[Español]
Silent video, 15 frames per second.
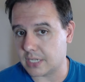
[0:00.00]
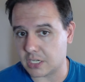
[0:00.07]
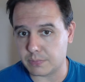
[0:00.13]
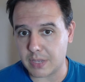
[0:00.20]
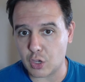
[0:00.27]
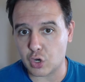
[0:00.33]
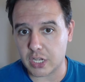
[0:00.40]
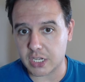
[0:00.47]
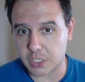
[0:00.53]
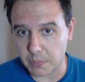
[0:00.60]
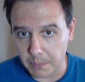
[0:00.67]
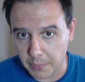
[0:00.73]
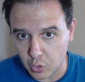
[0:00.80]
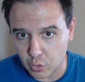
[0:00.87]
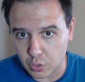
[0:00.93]
millones
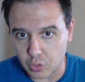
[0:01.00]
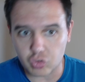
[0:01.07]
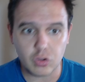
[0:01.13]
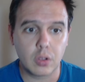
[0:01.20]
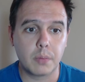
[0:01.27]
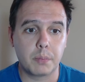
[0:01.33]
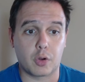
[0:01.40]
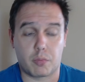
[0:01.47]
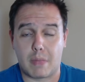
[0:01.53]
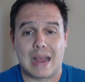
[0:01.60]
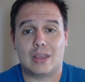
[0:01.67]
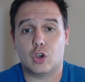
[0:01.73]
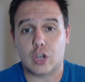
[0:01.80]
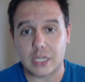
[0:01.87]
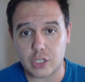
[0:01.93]
brutos por
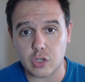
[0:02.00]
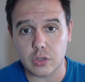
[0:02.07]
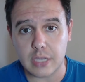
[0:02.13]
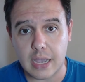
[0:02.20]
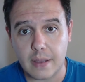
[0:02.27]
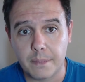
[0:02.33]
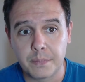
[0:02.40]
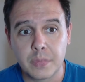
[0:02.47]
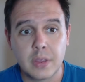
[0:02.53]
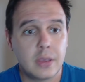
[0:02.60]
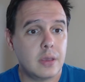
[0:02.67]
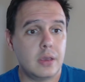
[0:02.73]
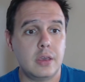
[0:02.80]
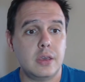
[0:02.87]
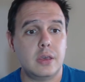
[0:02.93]
Mario Gesson ya
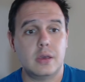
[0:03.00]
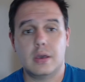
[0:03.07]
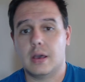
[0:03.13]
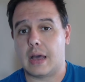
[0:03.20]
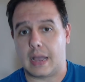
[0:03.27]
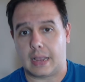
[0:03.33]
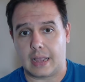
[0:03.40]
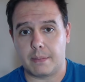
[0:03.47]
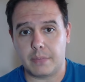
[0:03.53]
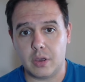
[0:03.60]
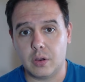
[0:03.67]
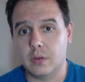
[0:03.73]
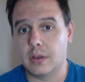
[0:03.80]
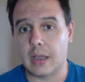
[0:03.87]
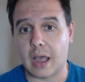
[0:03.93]
y, a
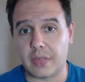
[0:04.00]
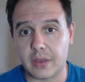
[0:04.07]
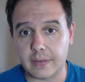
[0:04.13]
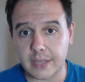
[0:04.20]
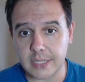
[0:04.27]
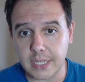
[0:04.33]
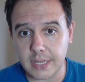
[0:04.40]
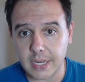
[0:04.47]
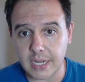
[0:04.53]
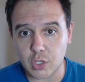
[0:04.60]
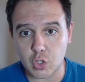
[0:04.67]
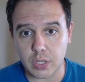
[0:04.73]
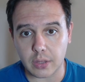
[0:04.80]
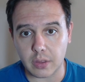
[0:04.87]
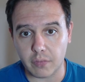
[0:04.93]
cambio, hacer descender a su
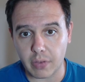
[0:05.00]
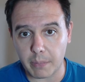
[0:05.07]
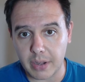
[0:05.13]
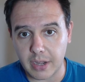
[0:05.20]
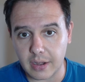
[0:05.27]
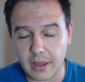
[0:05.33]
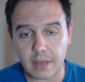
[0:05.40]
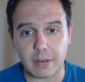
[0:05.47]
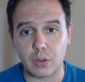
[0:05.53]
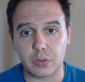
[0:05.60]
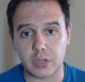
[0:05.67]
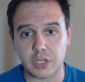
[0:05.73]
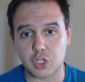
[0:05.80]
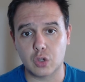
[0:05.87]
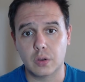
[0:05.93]
sección femenina de
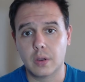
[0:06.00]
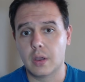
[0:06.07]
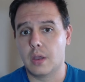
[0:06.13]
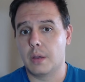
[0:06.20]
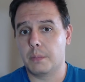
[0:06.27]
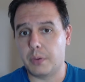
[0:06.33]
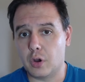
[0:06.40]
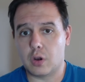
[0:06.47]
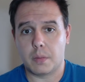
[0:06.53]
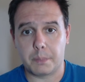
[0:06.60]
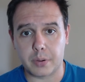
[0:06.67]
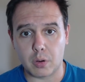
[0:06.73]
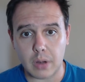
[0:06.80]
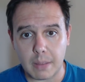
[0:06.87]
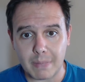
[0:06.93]
baloncesto por
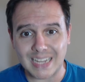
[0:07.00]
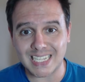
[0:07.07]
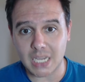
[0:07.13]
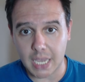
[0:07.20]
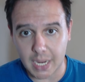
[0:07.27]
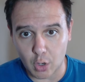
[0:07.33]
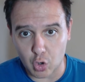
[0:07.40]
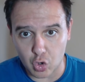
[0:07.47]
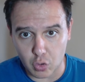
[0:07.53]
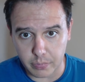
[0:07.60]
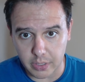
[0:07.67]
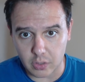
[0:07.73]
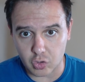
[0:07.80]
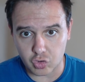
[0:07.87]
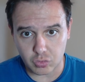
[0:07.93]
problemas
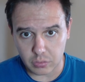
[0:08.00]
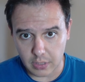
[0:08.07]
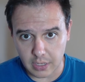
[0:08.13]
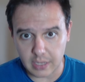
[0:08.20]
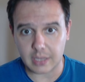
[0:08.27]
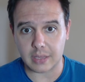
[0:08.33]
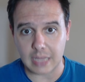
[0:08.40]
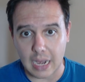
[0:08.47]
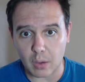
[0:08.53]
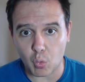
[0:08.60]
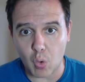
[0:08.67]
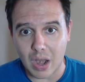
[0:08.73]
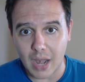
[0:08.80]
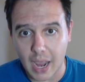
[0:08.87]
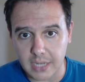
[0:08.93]
económicos. ¿eh? Tal
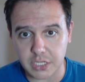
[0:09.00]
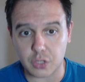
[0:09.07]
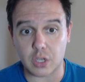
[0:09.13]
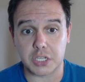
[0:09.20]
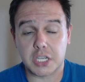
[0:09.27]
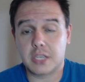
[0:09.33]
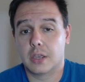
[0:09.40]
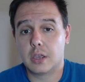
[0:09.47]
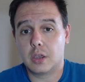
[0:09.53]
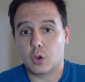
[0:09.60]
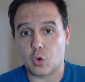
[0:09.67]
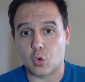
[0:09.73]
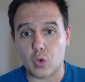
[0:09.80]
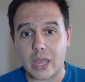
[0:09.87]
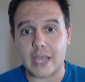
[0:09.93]
cual ha sido así.
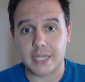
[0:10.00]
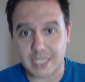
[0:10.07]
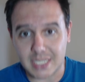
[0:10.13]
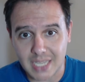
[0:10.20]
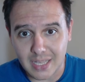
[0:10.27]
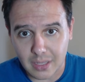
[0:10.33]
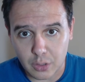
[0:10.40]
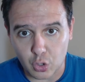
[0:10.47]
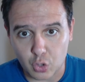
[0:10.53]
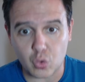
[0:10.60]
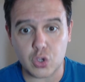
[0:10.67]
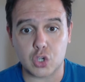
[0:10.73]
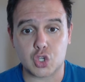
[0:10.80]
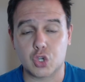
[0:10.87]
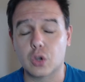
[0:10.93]
Culé, siéntete
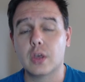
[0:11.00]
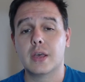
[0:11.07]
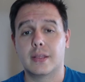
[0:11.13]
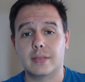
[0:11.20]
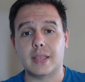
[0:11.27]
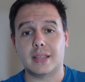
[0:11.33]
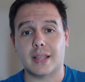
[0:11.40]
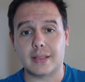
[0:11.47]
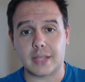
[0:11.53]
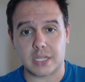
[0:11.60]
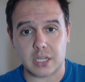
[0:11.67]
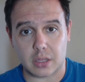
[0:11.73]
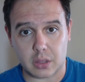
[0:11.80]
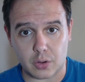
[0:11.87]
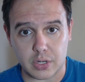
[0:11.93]
orgulloso de tantas
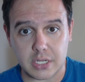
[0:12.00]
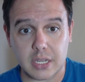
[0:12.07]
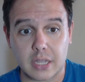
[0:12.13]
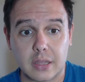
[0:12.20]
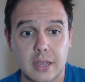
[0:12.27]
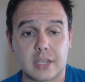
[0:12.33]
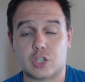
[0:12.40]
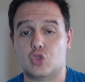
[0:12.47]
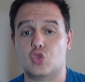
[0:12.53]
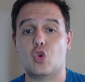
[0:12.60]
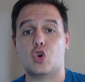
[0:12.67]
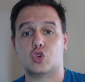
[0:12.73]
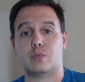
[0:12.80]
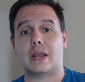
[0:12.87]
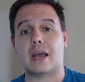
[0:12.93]
secciones que tienes. Luego
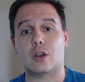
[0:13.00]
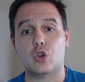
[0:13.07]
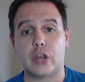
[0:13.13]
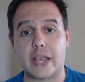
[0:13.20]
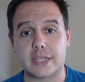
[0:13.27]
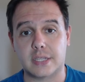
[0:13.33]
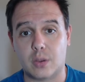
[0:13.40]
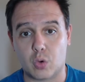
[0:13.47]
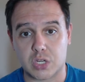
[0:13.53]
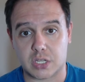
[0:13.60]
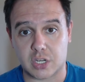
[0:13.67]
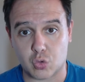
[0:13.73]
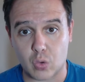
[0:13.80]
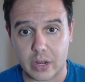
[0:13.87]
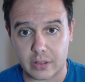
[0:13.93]
os van a glorear de
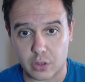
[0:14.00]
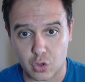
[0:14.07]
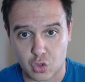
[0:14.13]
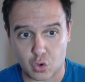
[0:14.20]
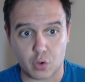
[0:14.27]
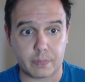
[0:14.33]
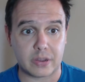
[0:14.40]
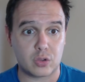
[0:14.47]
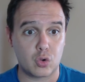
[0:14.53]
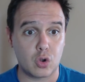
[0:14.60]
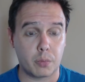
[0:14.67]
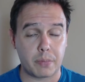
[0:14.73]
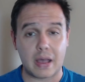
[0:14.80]
vuestras 48 Copas de Europa,